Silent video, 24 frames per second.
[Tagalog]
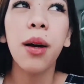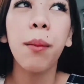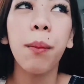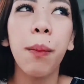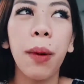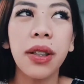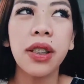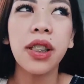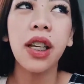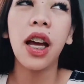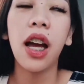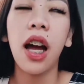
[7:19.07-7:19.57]

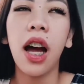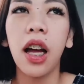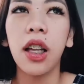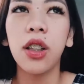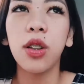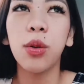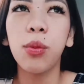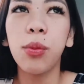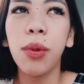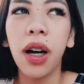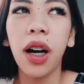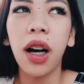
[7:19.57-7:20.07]
pasa sa
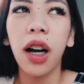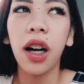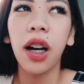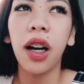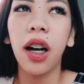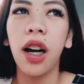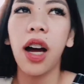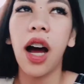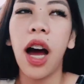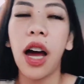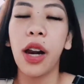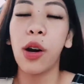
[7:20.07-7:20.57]
ano mga
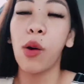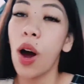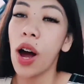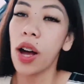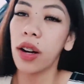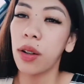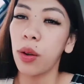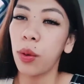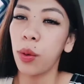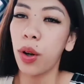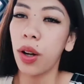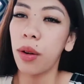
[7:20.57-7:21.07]

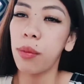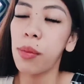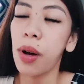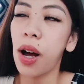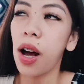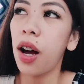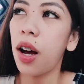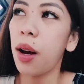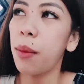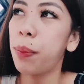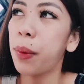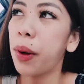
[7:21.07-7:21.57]
araw-araw ka
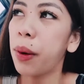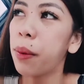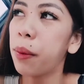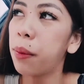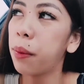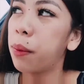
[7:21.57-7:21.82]
makakapa,